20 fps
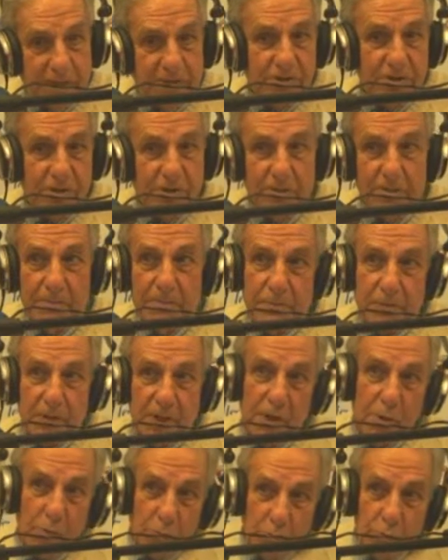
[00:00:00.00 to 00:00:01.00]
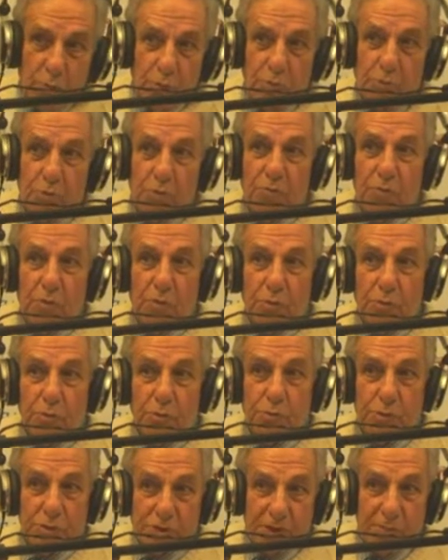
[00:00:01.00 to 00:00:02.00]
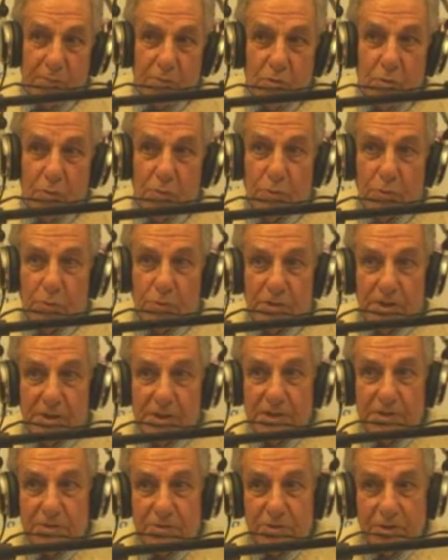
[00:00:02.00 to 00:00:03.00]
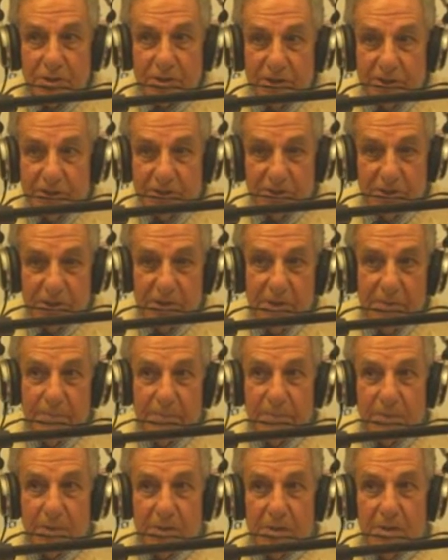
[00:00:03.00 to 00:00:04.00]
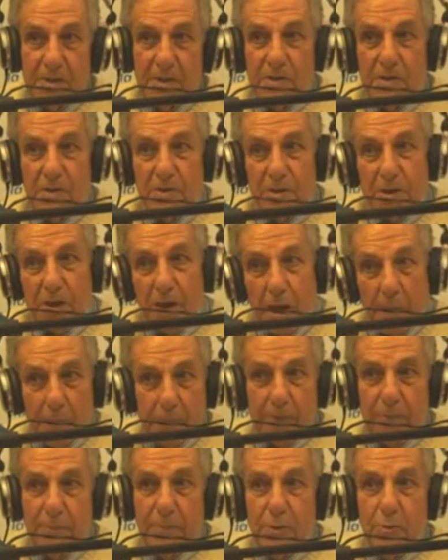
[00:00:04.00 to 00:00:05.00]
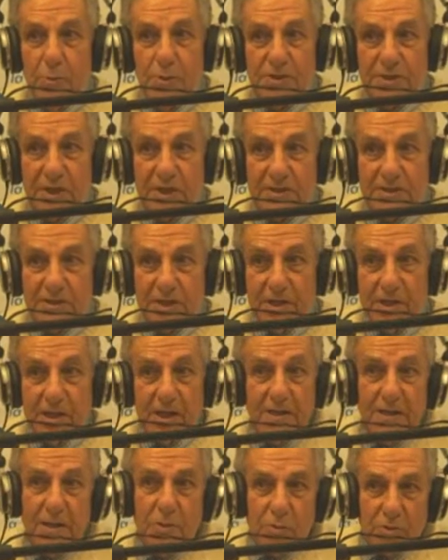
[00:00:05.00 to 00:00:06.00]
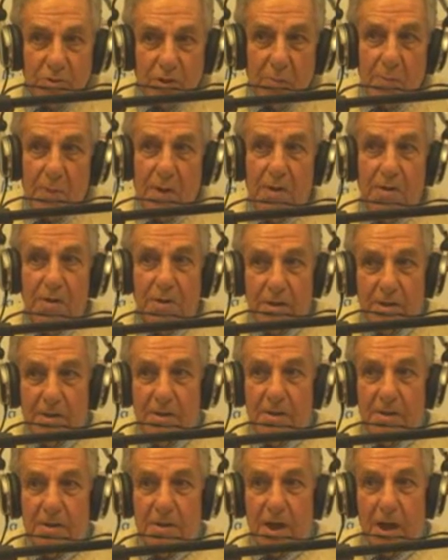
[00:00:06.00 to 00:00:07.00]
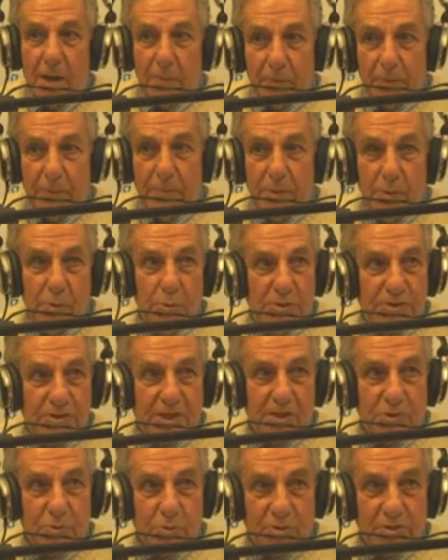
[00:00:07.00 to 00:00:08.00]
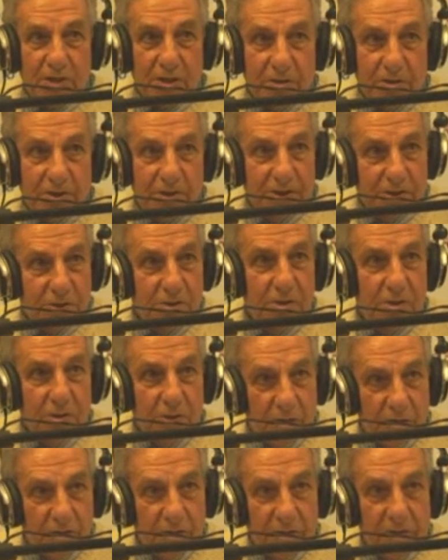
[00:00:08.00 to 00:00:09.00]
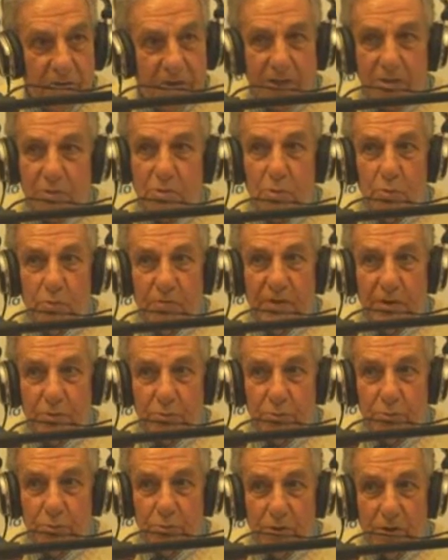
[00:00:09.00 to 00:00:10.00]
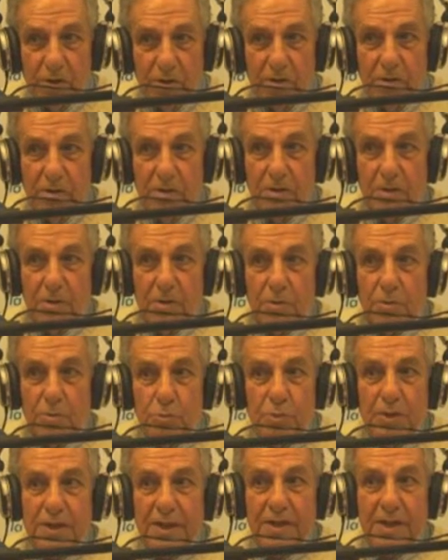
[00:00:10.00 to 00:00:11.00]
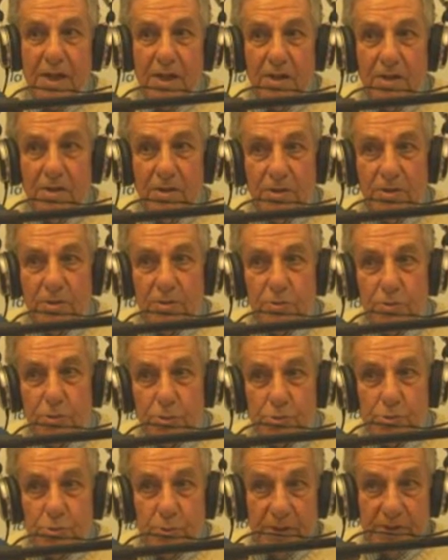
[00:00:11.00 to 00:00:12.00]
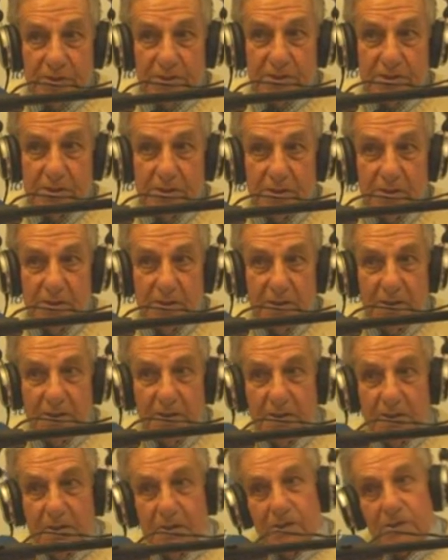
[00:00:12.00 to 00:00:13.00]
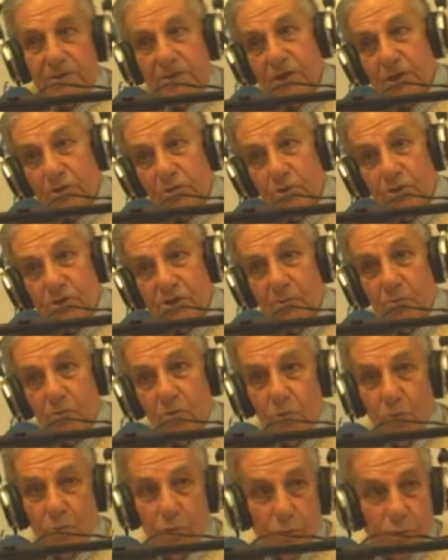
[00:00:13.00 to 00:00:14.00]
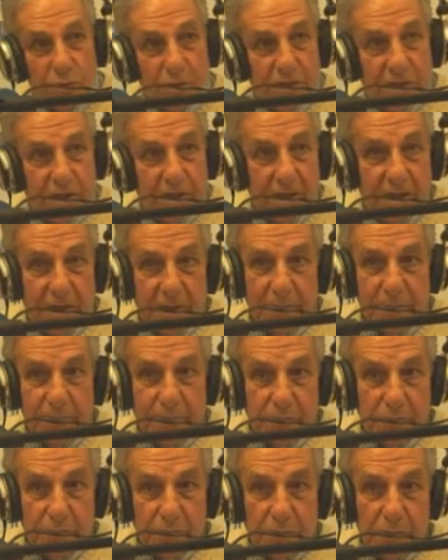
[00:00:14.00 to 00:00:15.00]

peste. Et nous retrouvons une deuxième communauté qui se crée ici après 1850 et notamment après 1870, date de l'ouverture du canal de Suez. Cette deuxième communauté